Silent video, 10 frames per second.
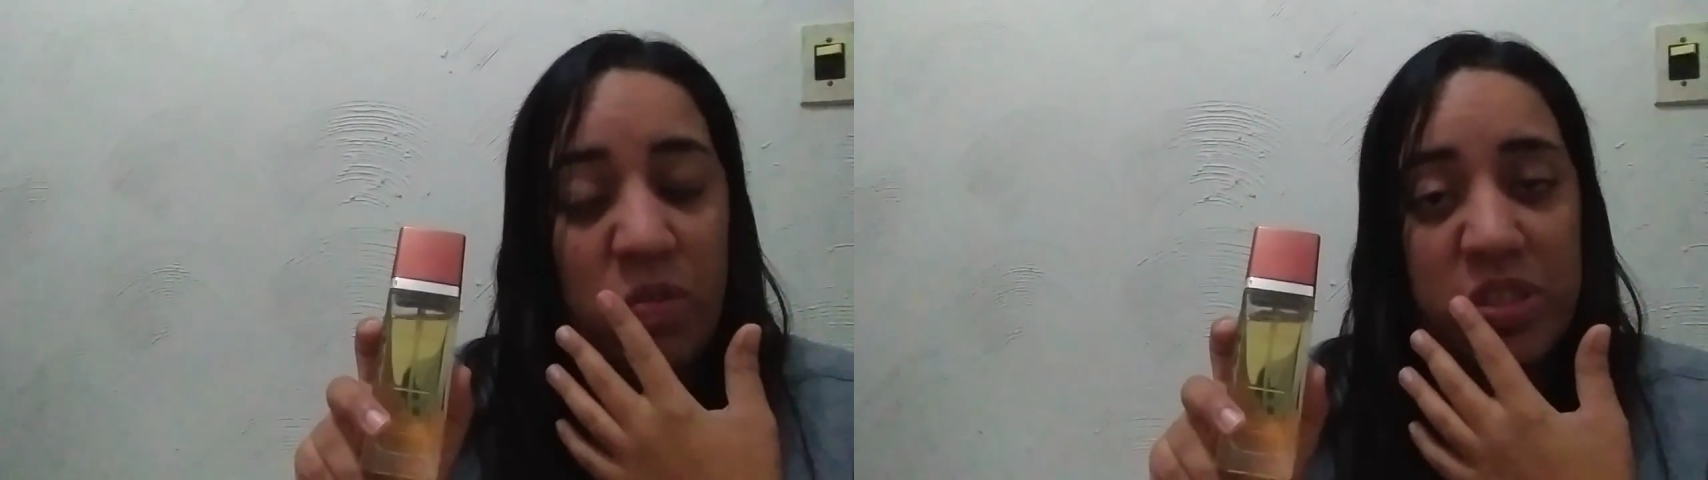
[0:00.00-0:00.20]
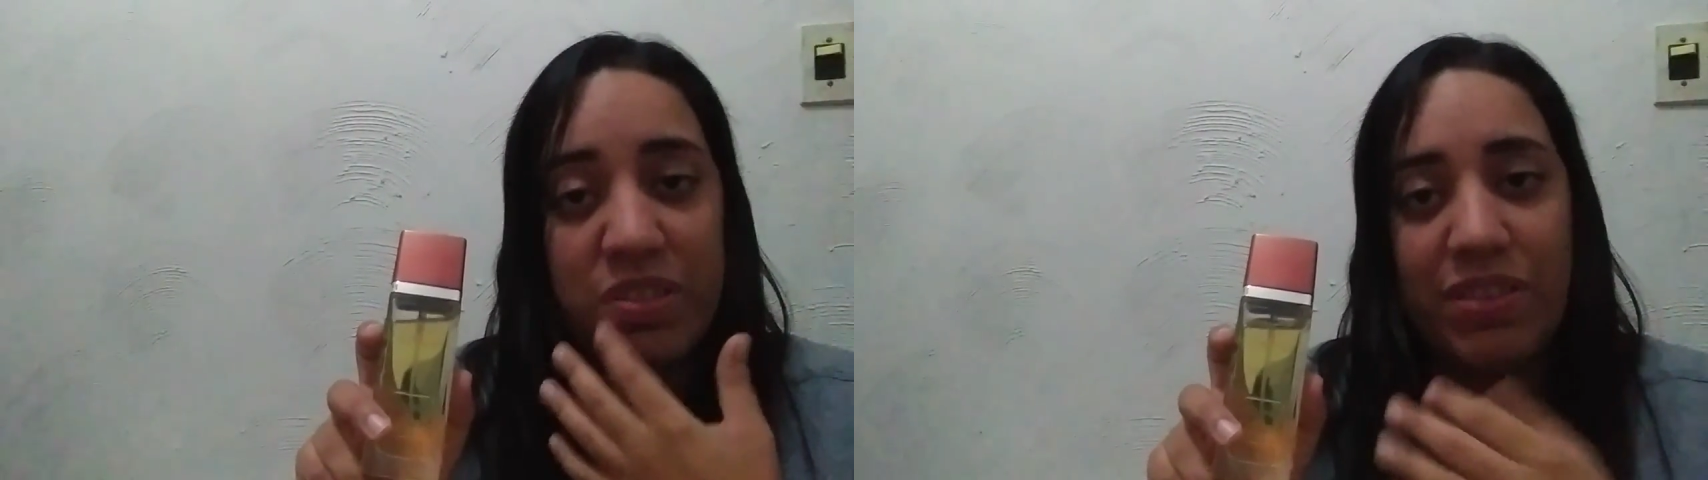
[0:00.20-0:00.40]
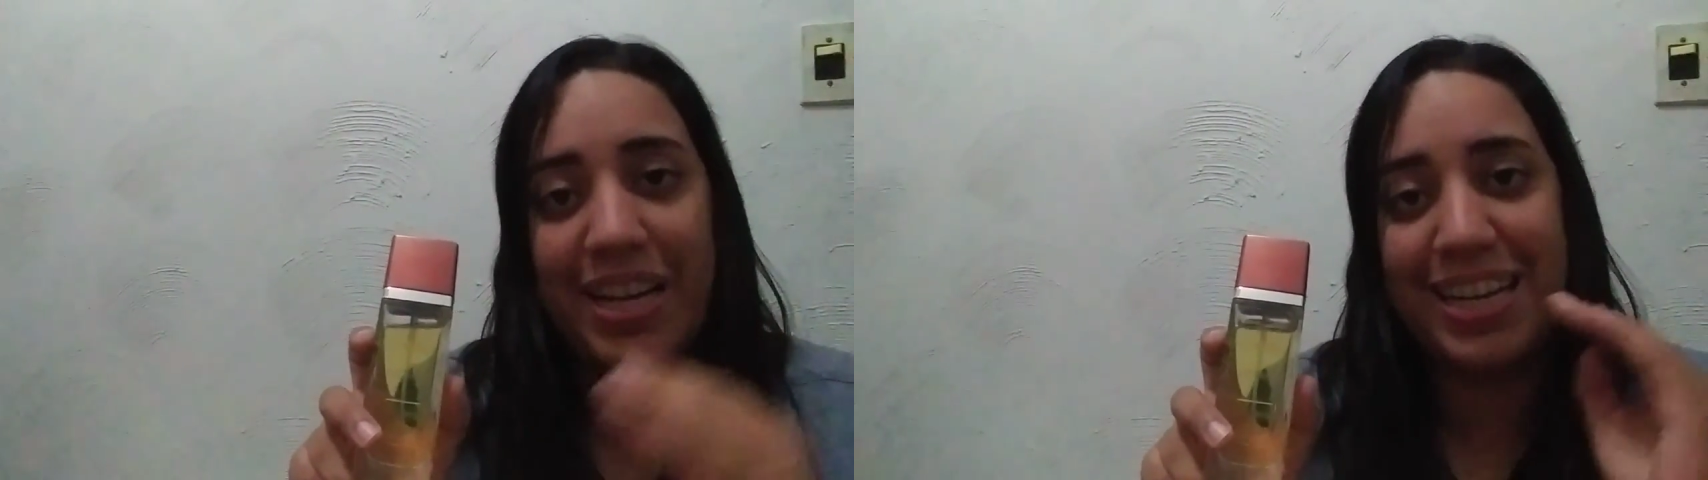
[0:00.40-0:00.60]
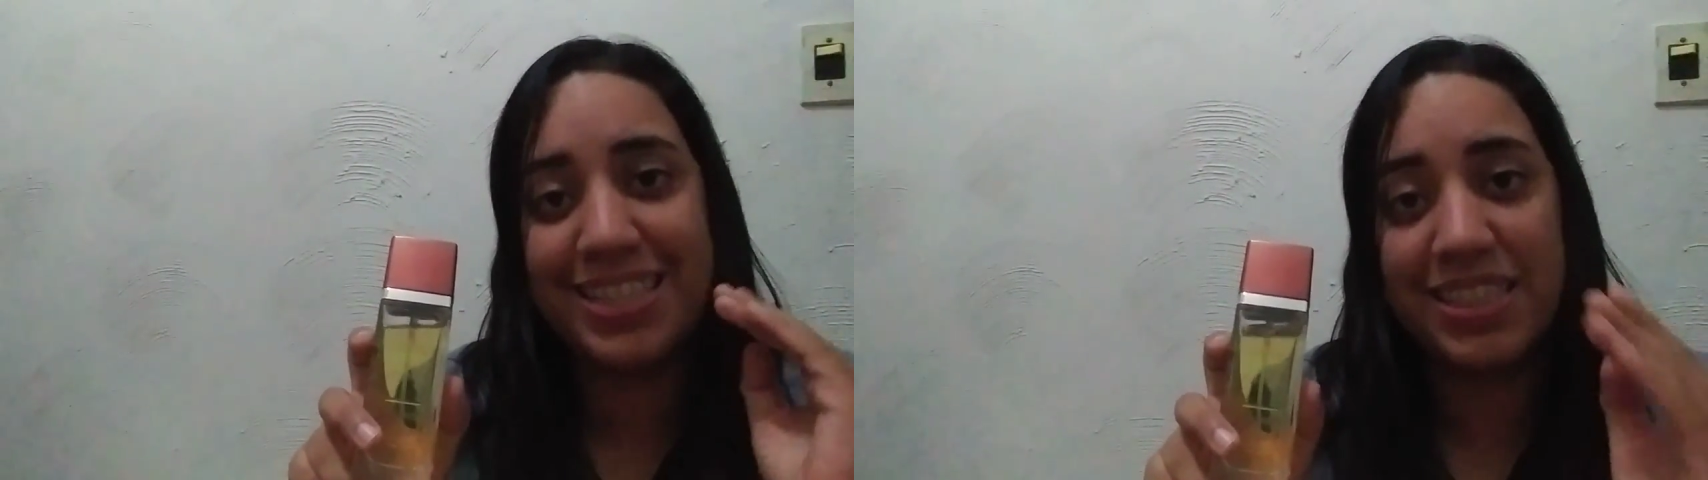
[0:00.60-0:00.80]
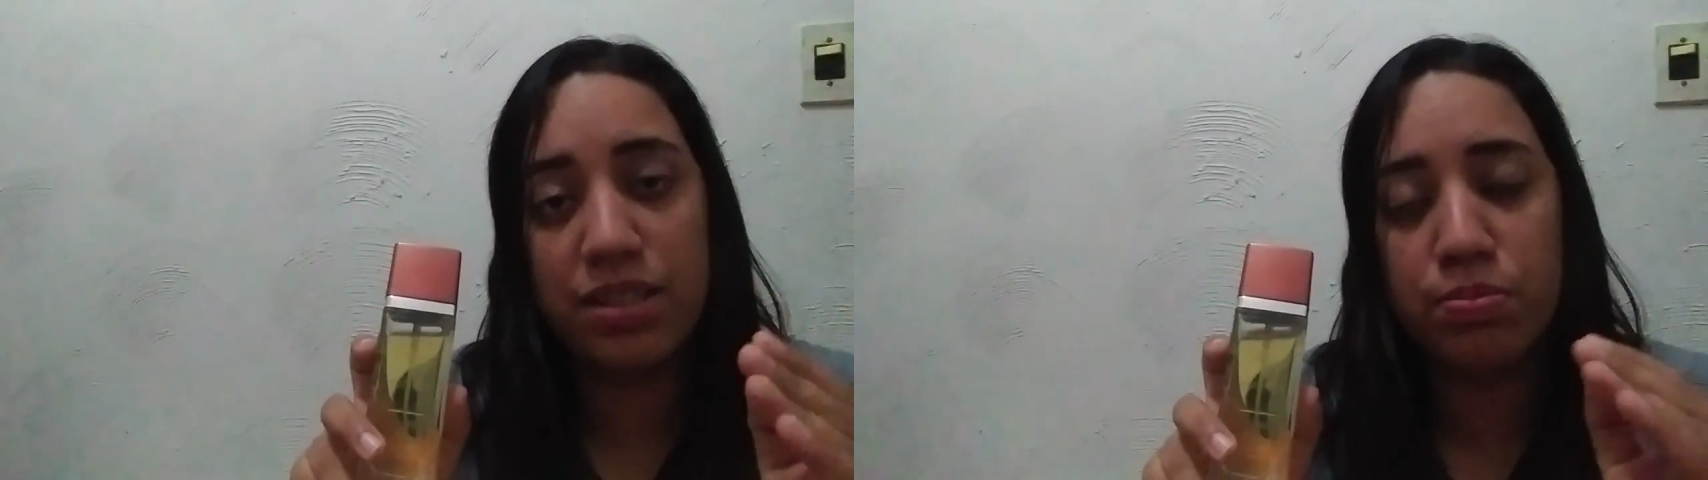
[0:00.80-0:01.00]
você vai ganhar
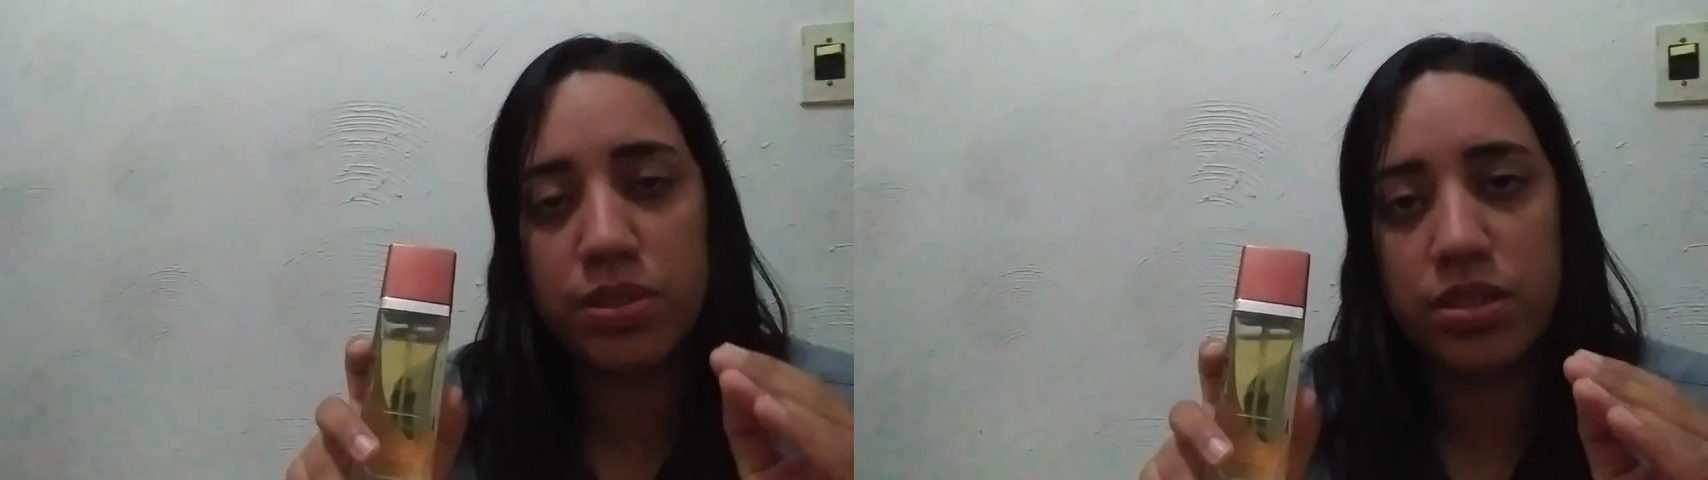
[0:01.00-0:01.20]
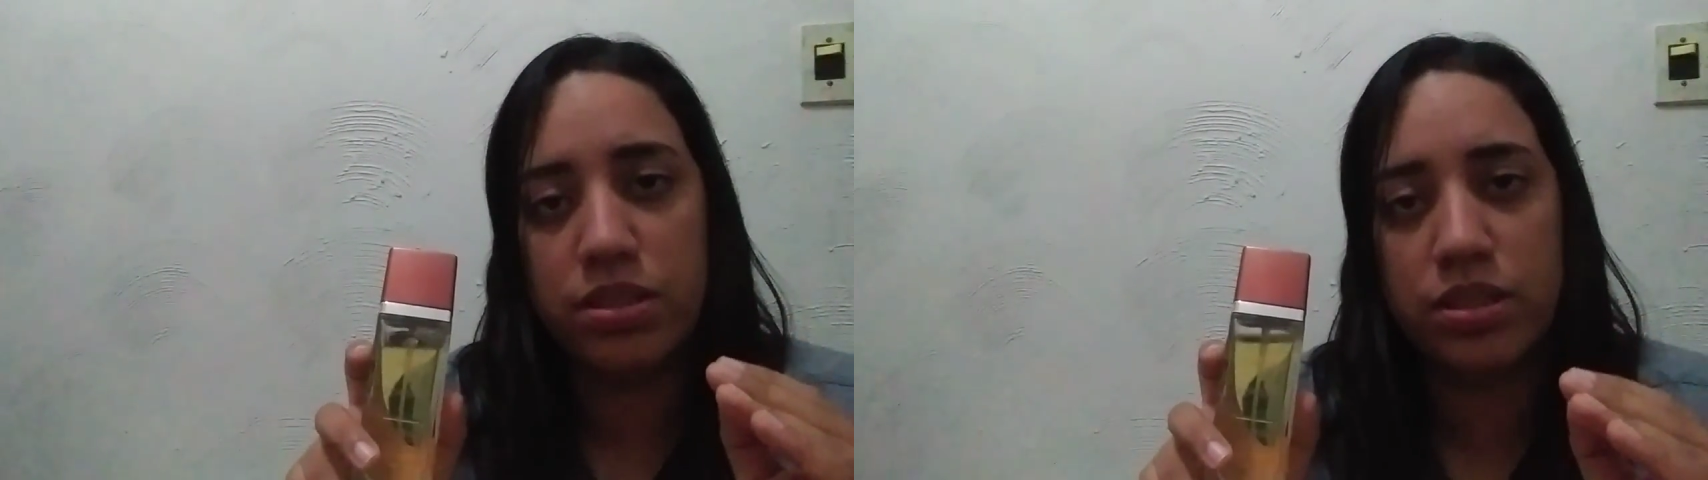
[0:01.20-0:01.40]
5%